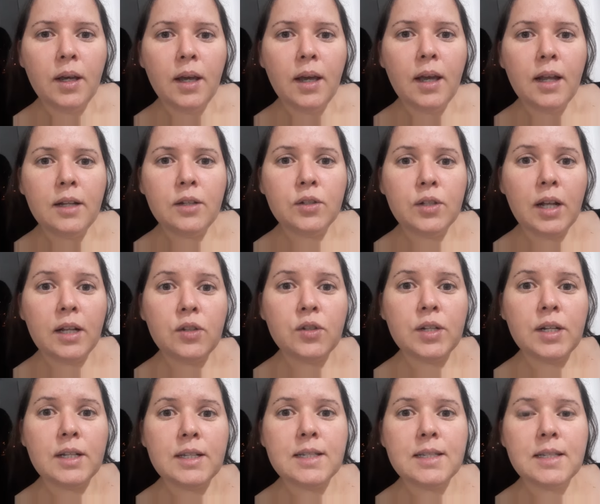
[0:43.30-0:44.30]
Ele está
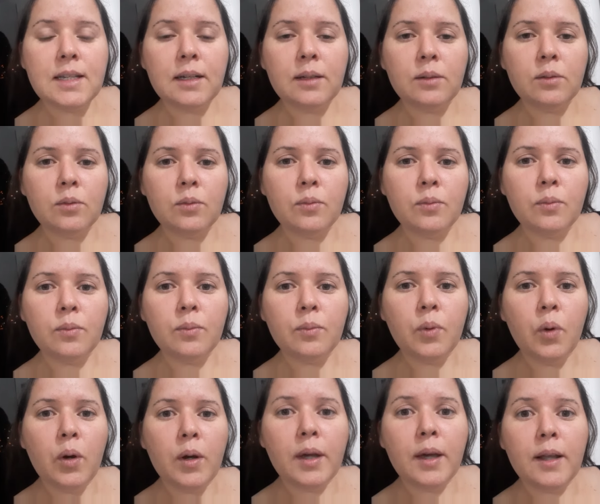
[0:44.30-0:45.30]
descansando
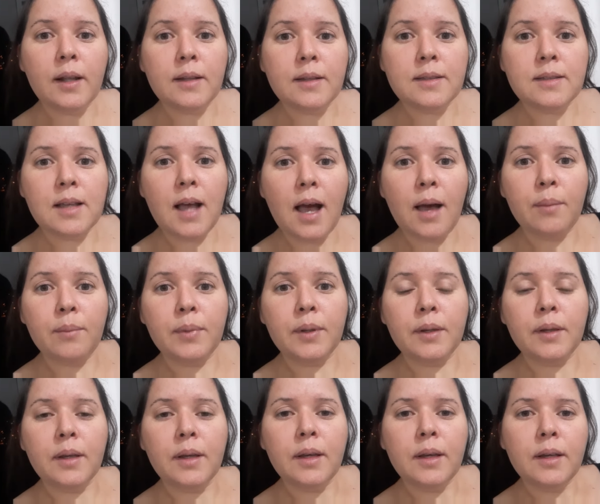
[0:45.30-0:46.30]
porque ele sabe
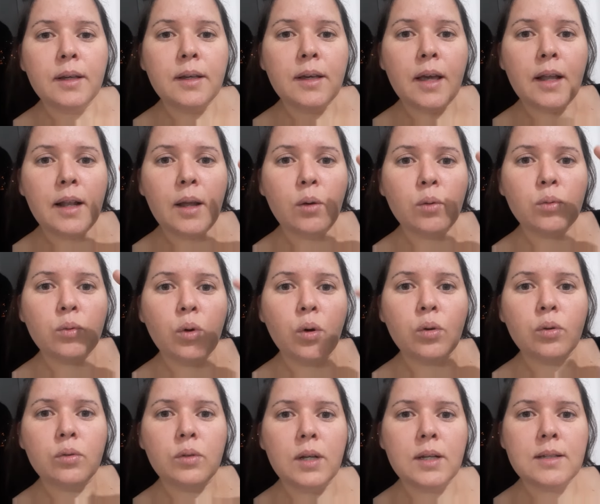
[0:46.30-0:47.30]
que ele é o
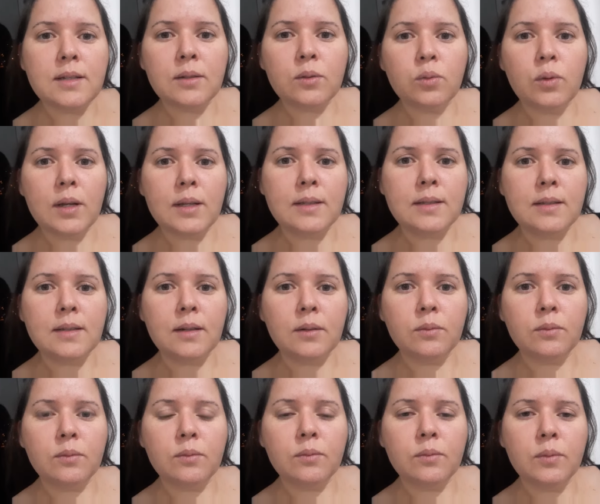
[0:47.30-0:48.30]
dono da
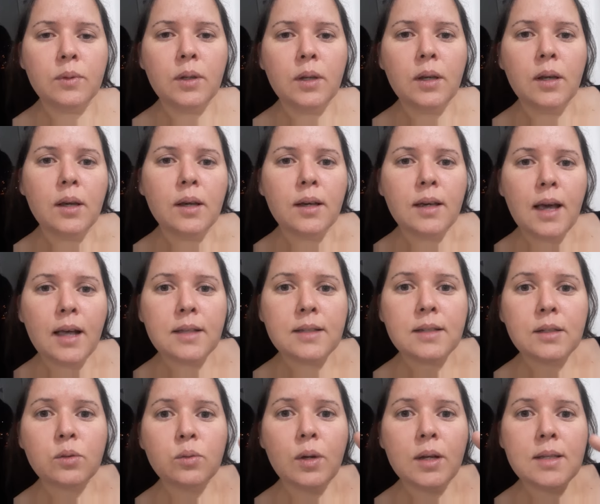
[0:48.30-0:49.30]
situação, que a
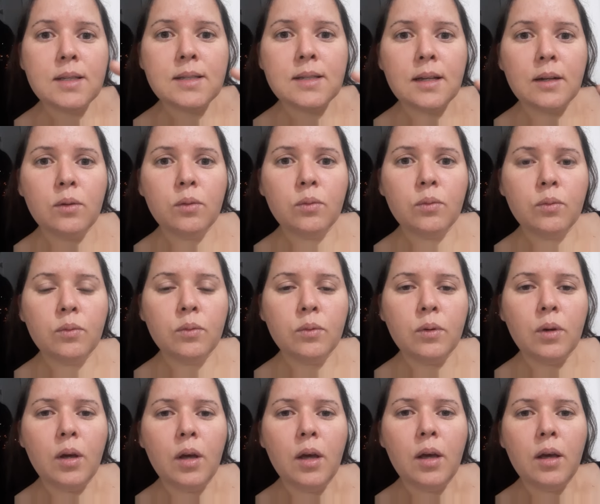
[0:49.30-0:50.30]
situação,
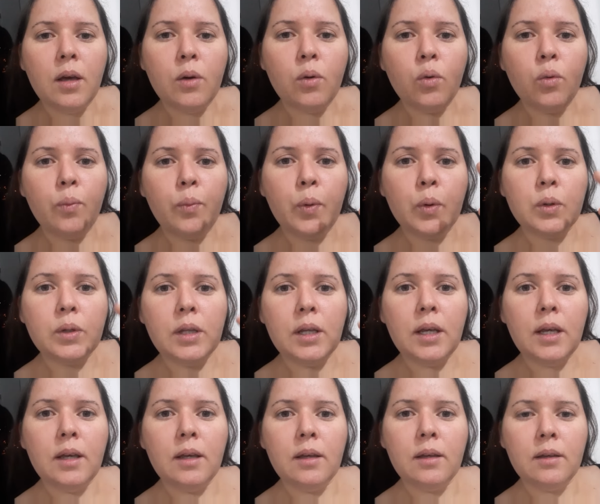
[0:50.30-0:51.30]
o
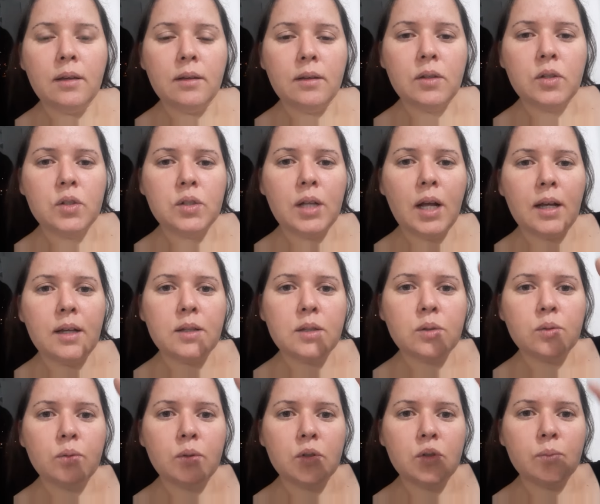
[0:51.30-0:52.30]
poder está em
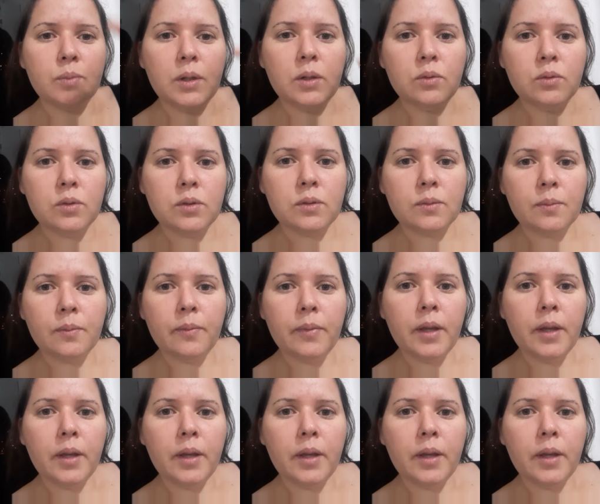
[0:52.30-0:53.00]
suas mãos.